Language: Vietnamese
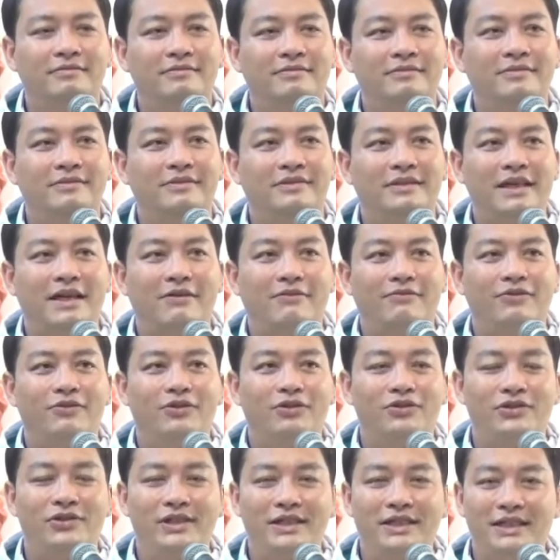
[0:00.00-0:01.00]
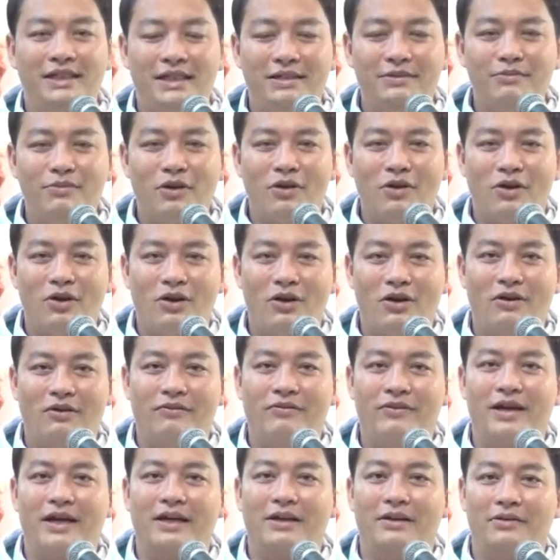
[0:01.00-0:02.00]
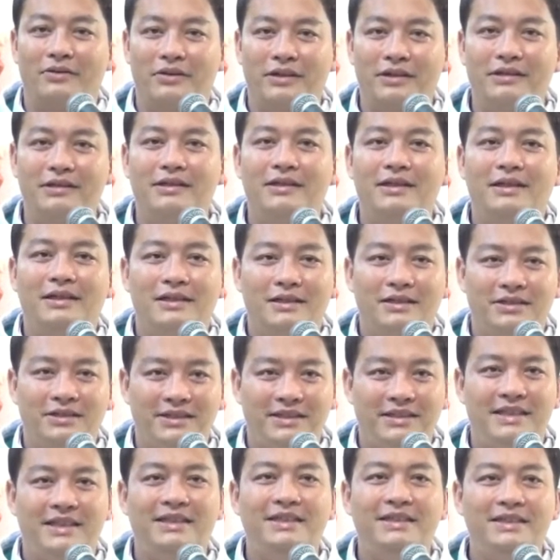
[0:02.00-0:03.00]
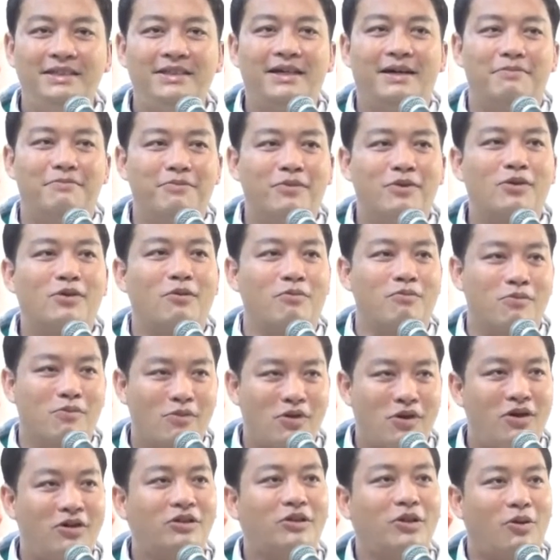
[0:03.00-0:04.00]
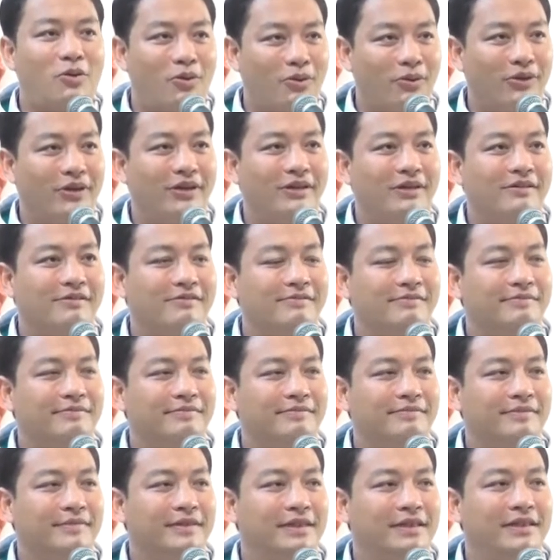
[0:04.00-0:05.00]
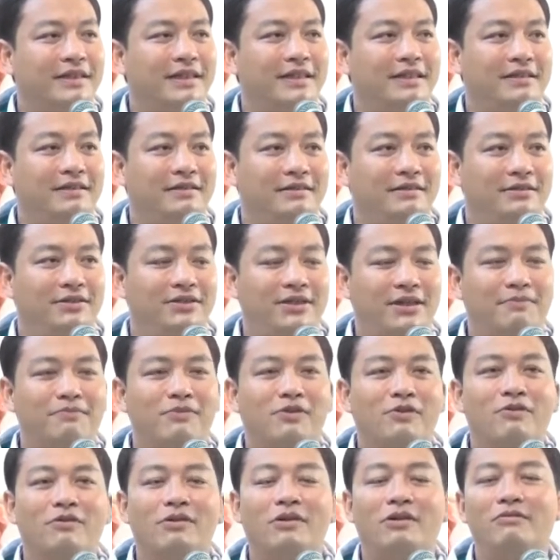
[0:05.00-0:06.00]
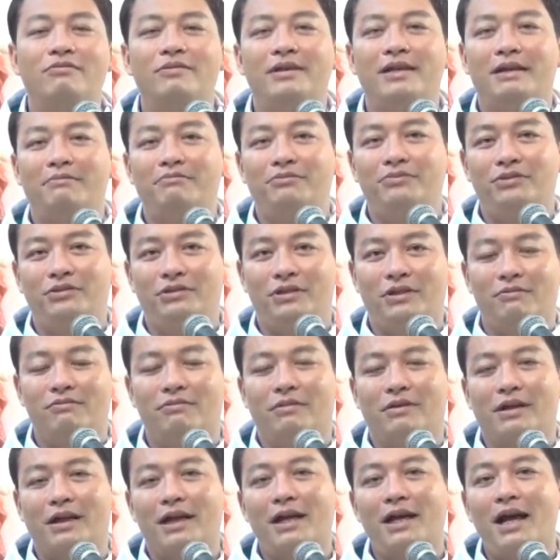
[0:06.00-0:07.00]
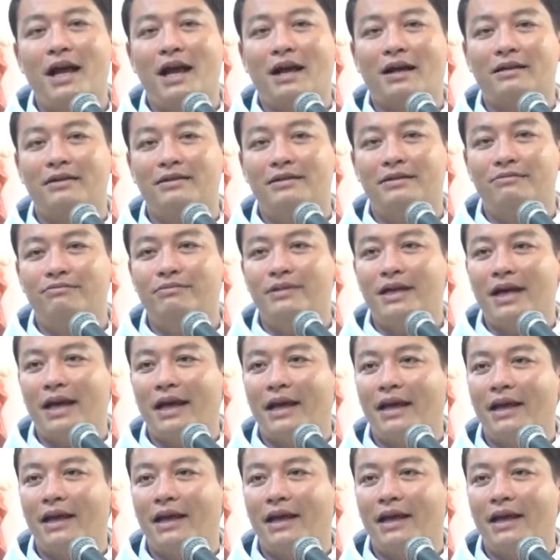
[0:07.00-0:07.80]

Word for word: nhà vua suy nghĩ một hồi và nói chính trẫm cũng có tội ừ, cho nên trẫm cũng không dám trồng cái hạt giống này